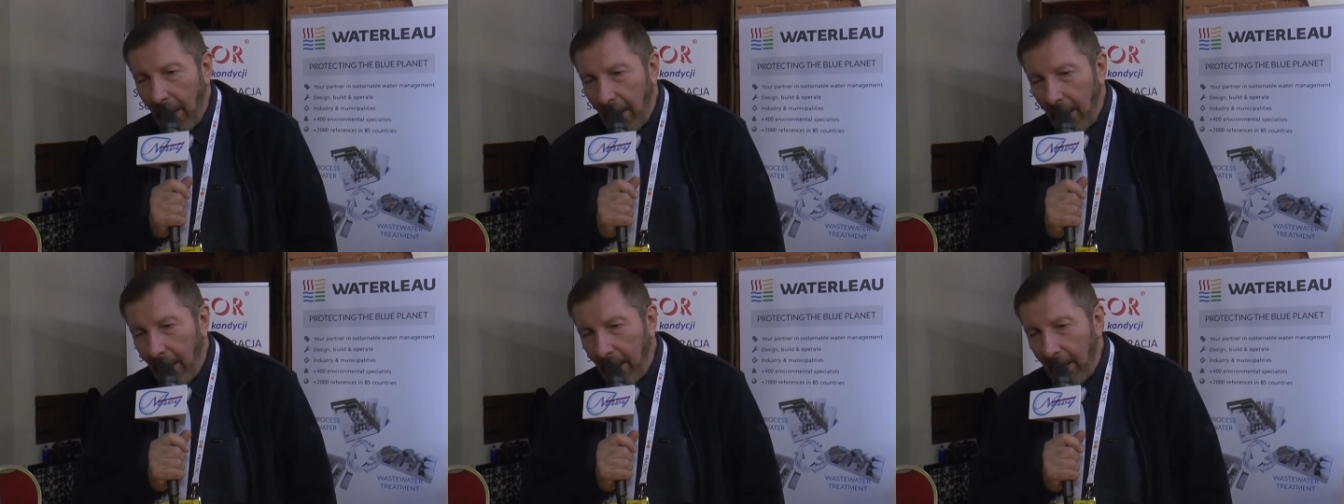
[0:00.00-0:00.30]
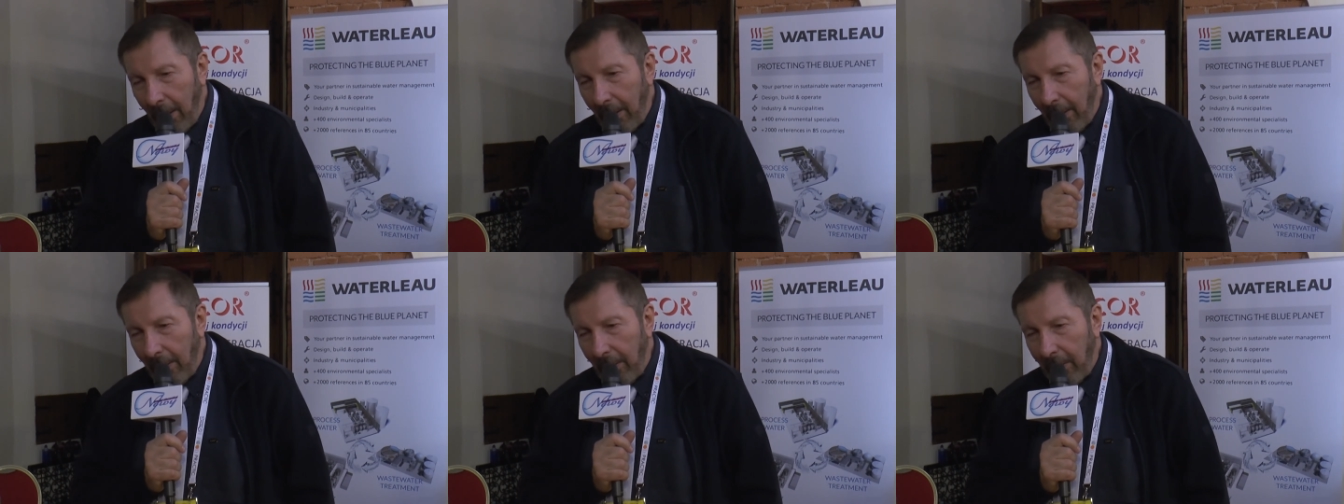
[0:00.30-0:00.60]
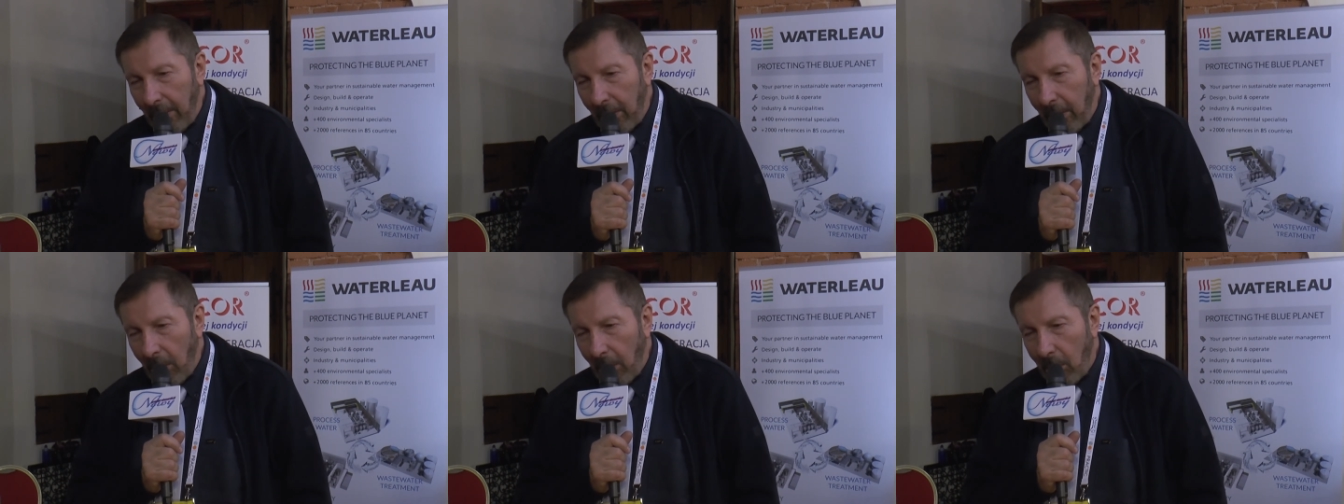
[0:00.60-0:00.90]

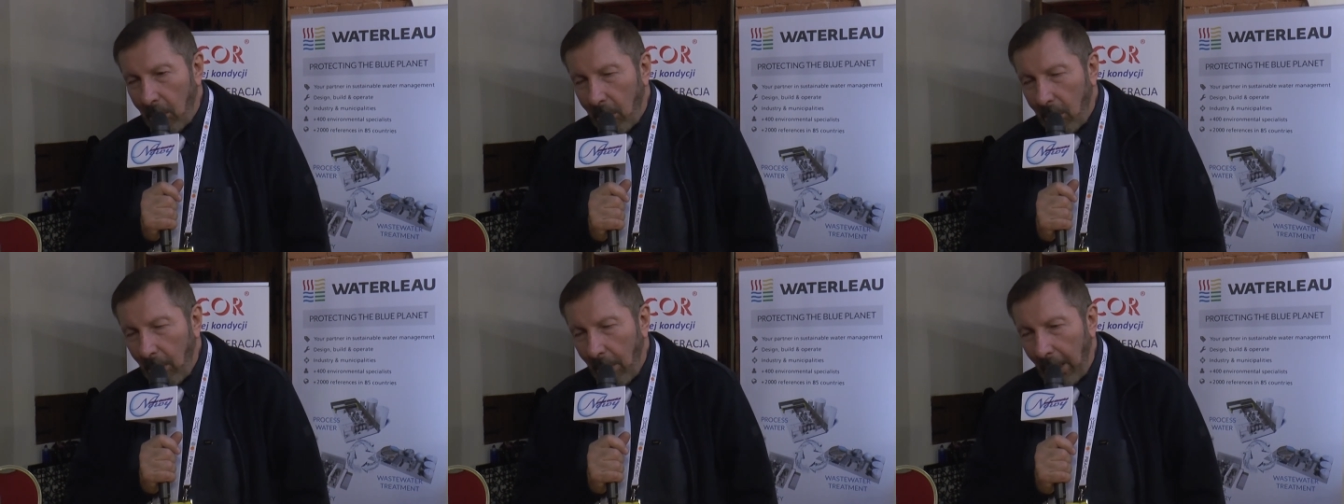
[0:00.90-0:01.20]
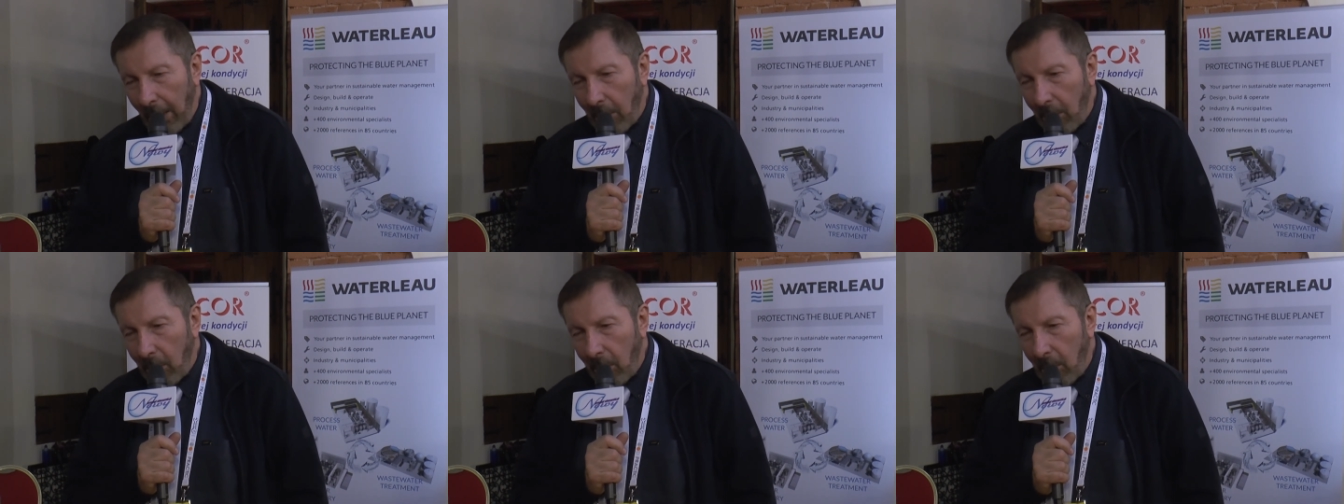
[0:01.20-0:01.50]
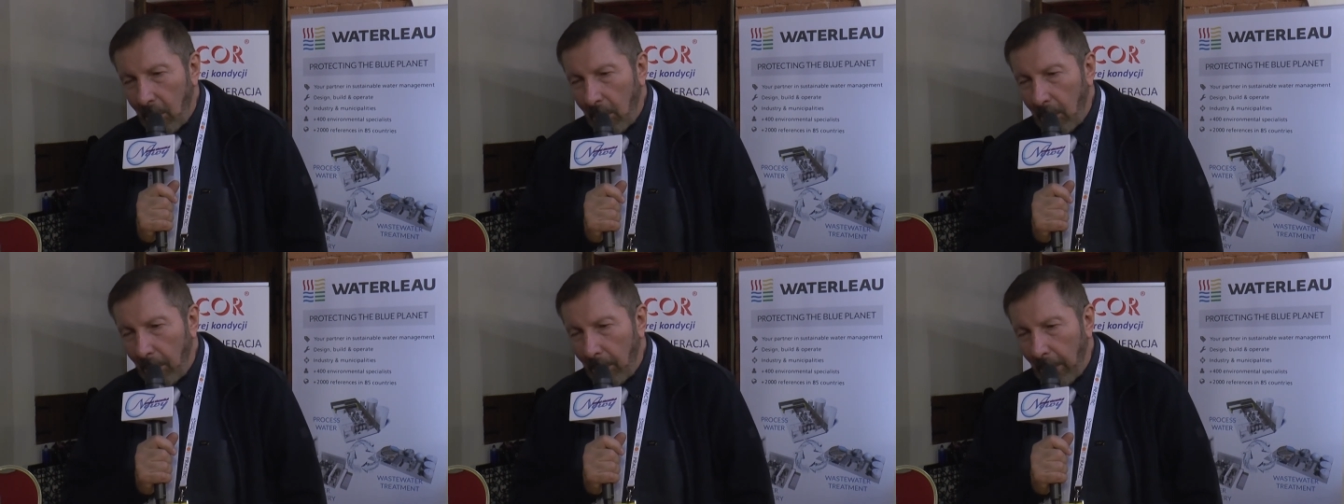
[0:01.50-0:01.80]
yy, do
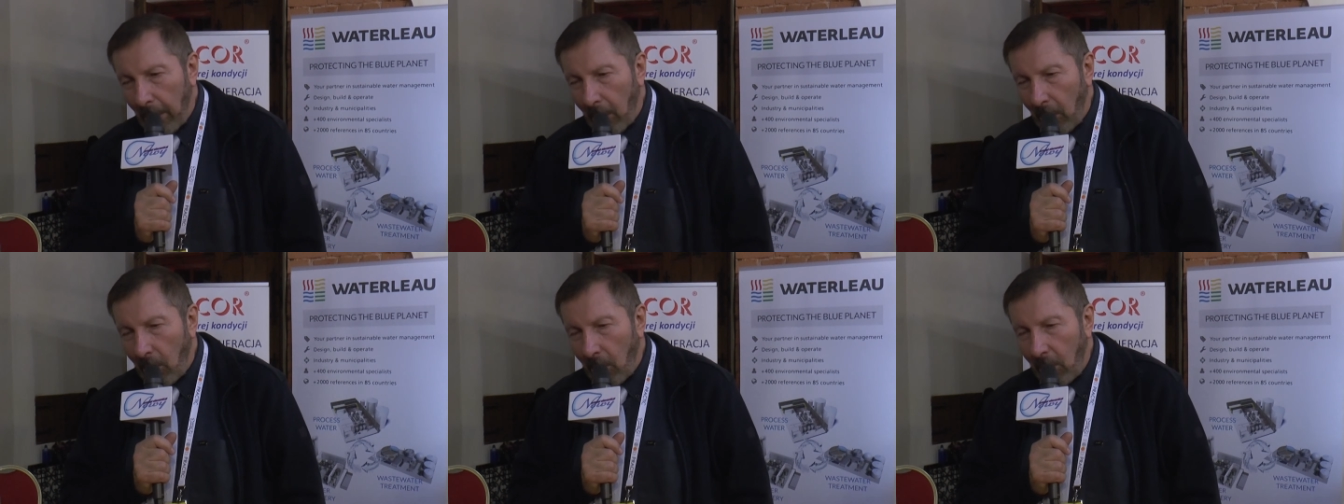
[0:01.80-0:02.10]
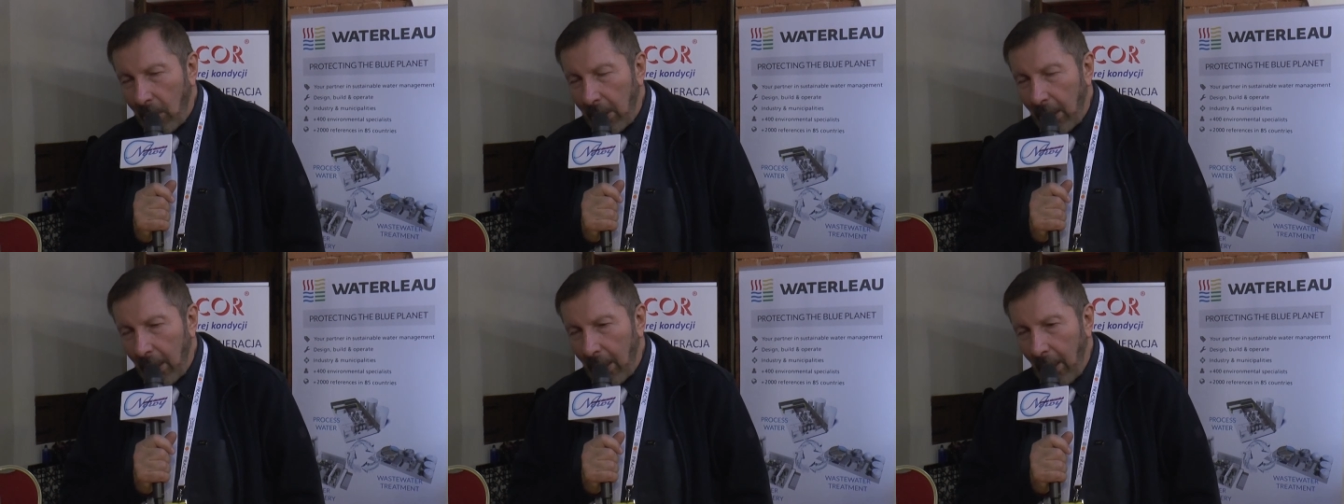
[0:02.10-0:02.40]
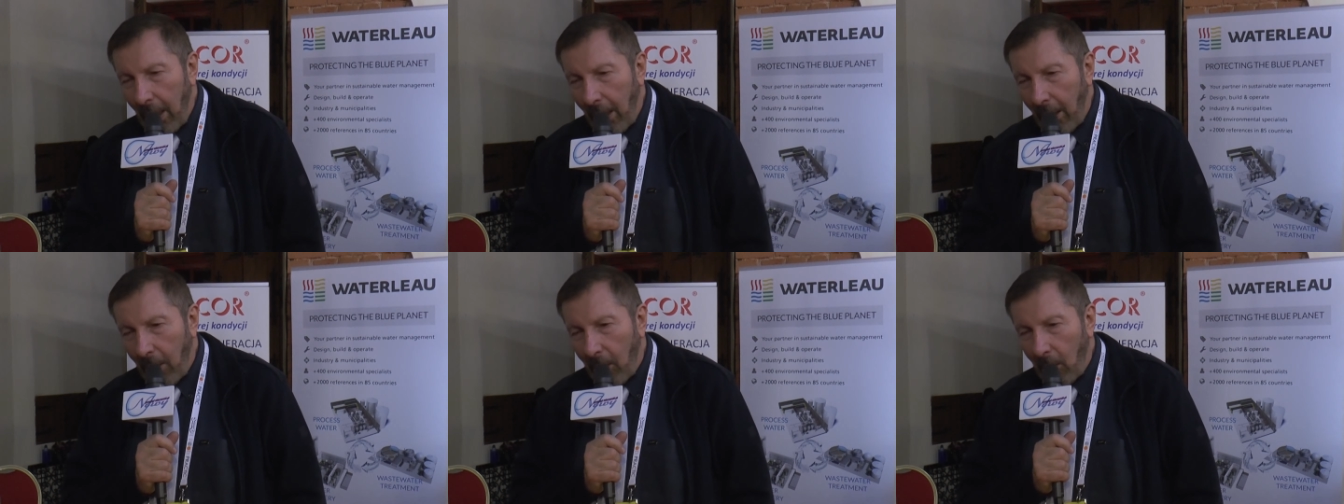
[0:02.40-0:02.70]
układu
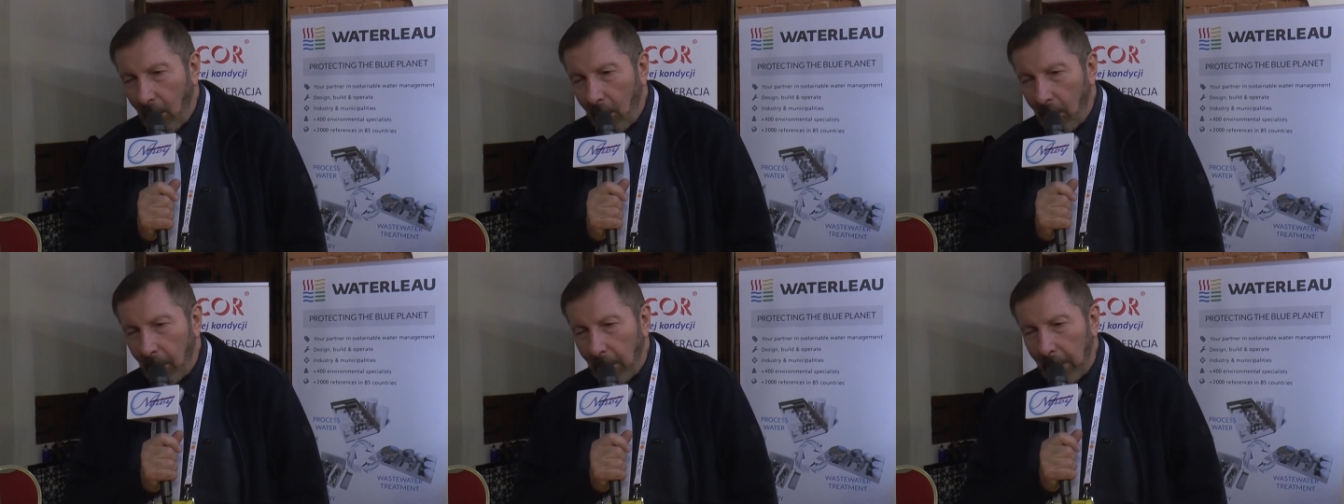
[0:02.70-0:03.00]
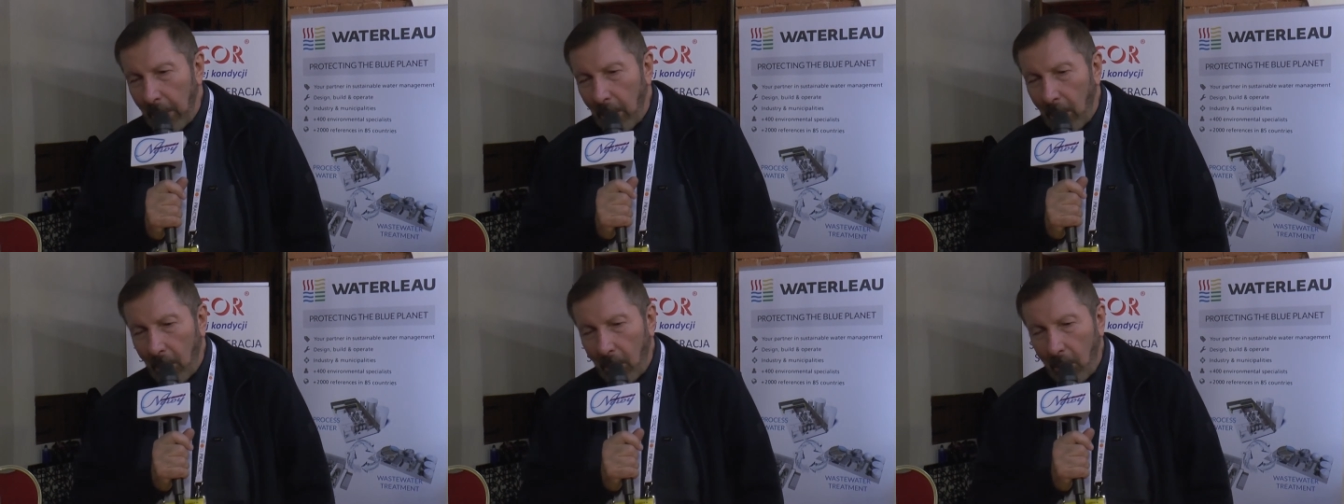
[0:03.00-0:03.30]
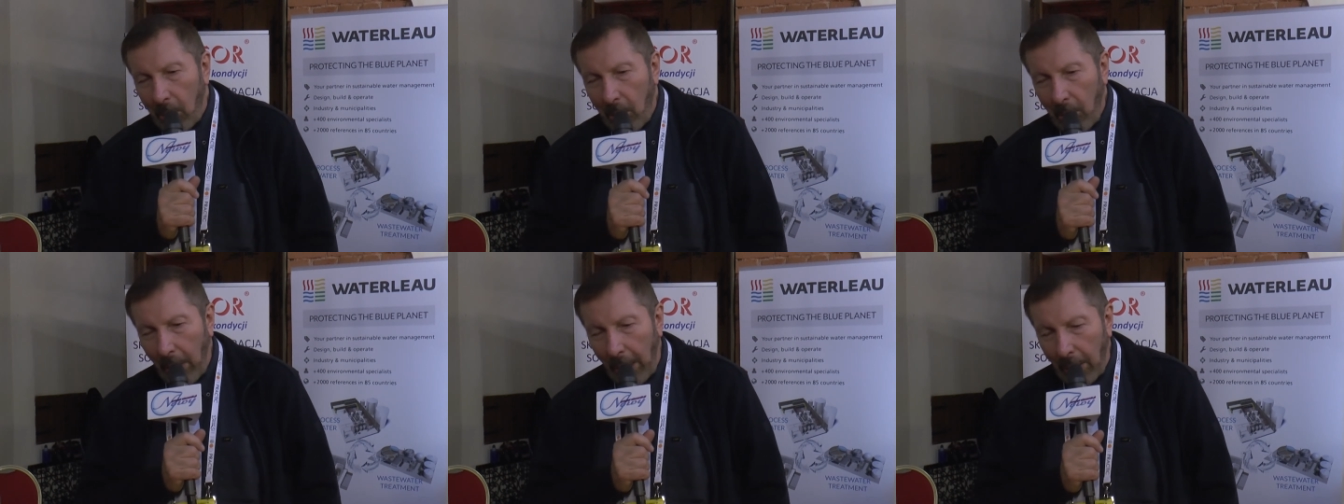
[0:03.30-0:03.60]
produkcyjnego lub do
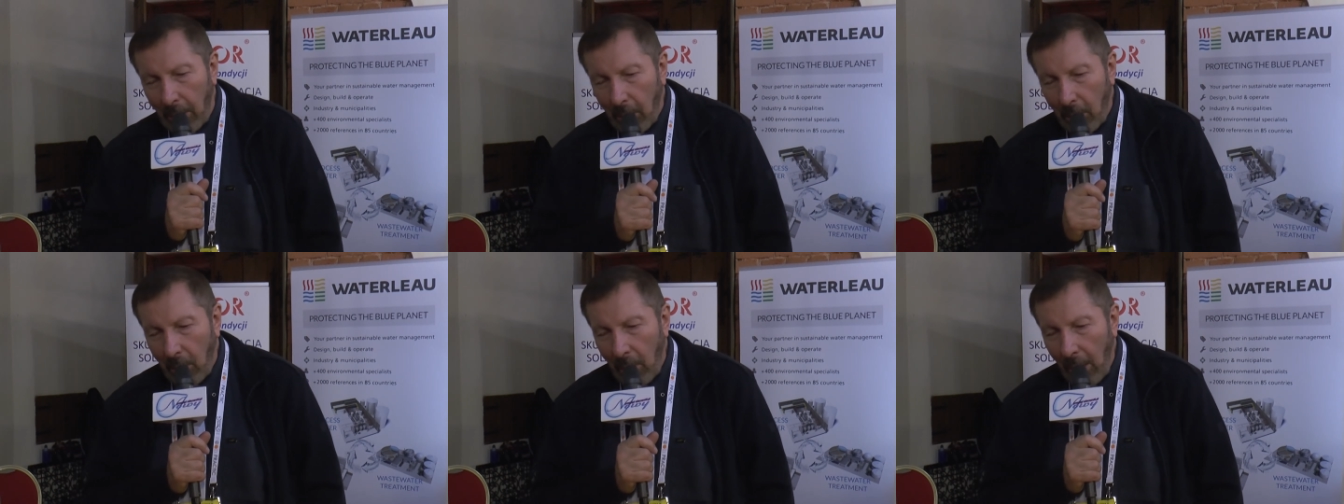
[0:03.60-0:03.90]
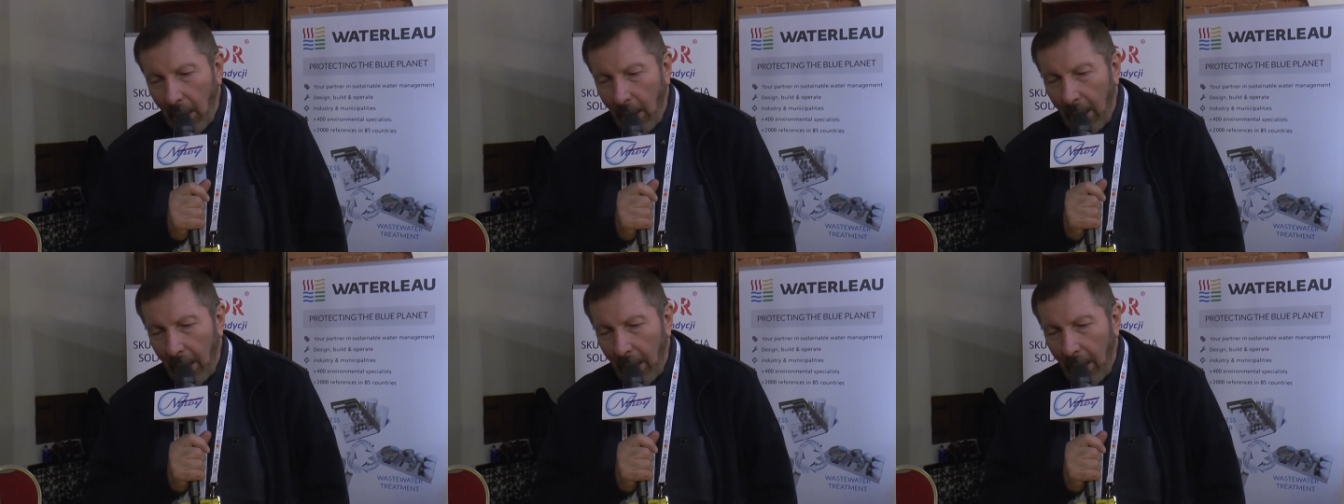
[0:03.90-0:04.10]
układu